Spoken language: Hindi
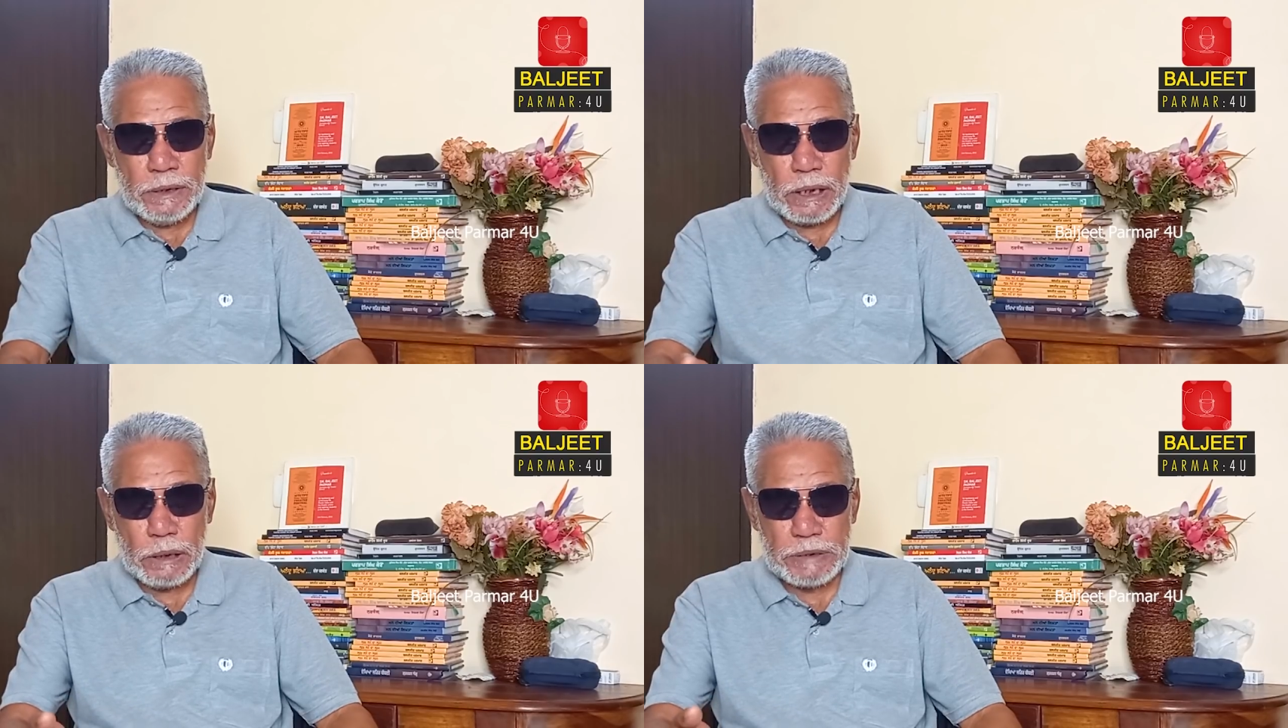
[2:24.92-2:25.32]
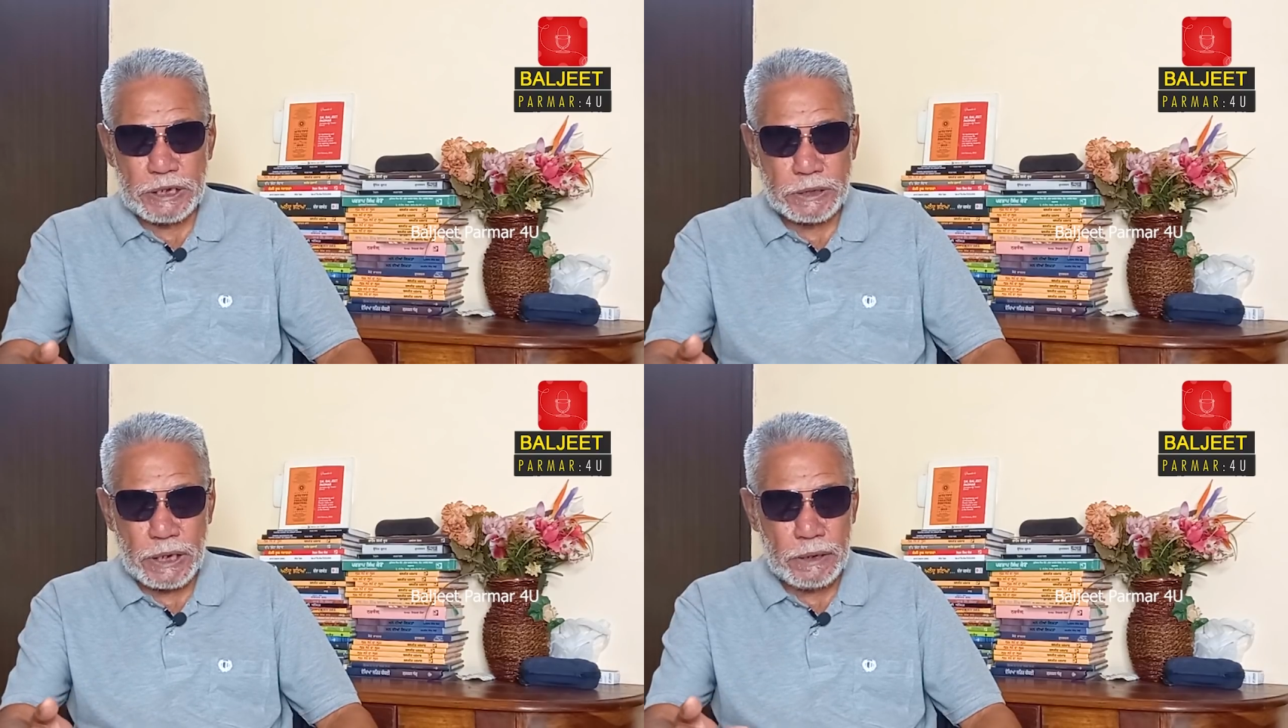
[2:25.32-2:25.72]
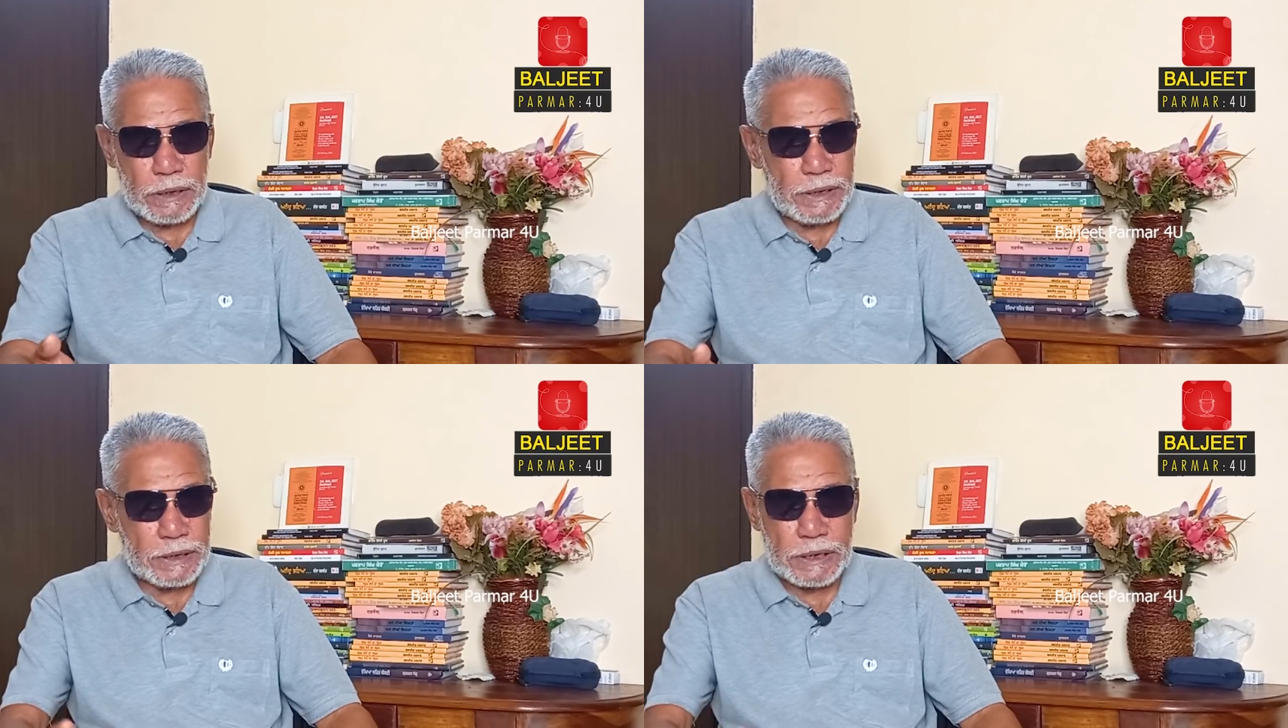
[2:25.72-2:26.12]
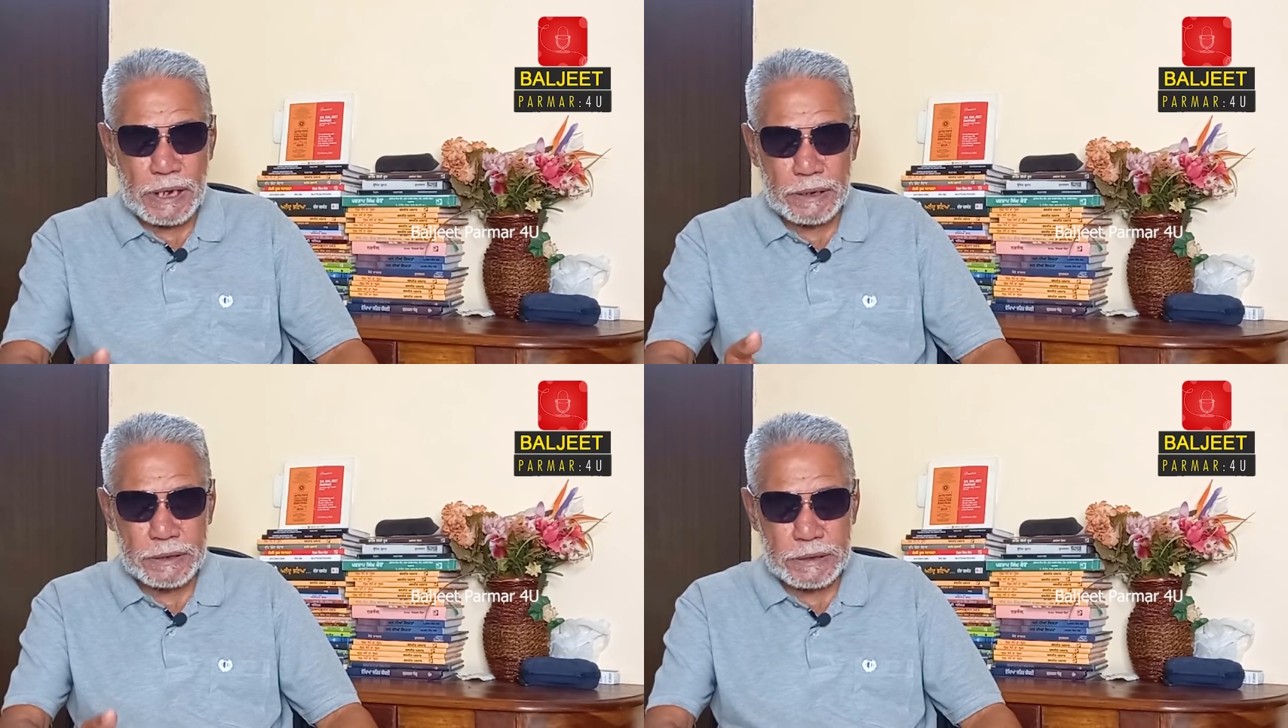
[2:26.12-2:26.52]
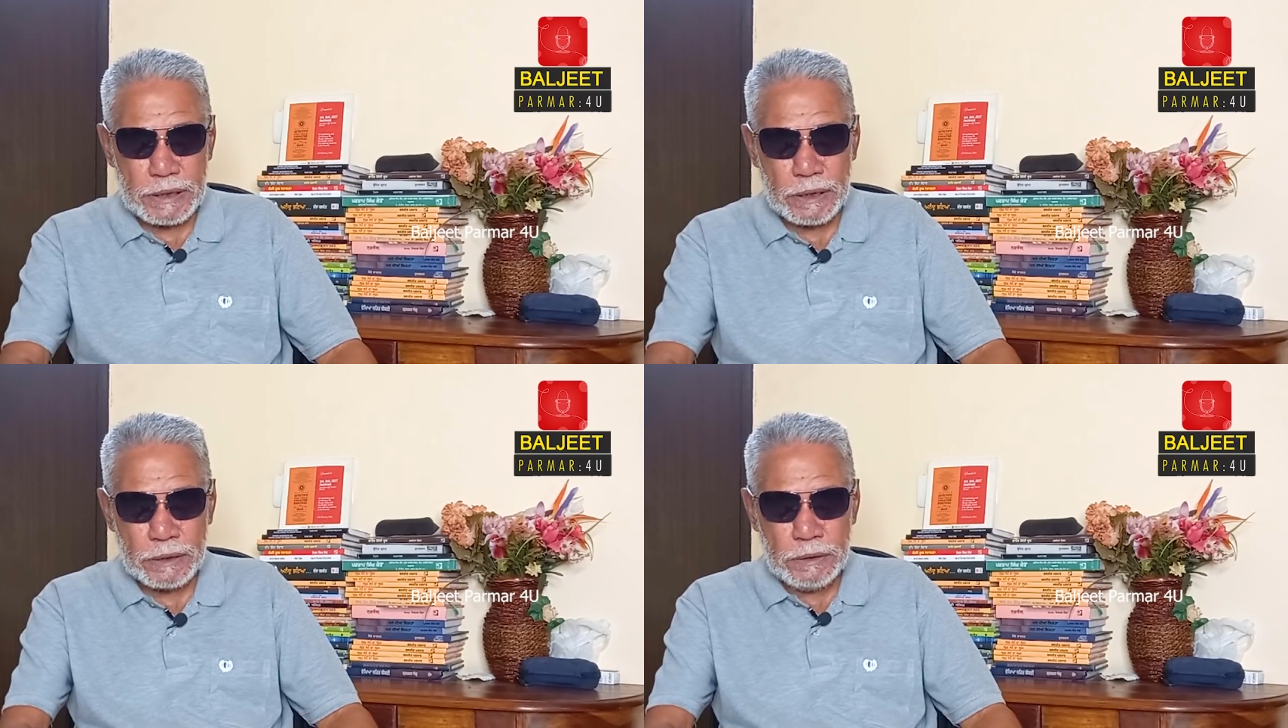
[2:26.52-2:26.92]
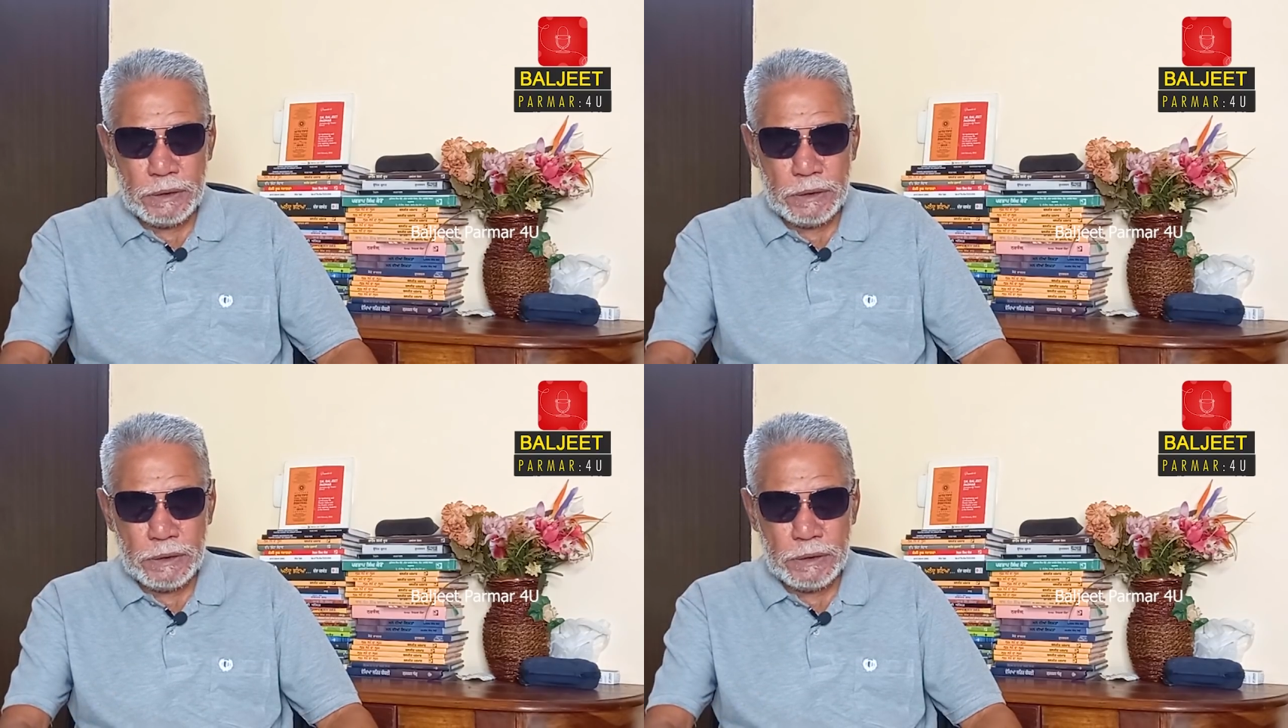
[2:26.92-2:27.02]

हमेशा इनकार किया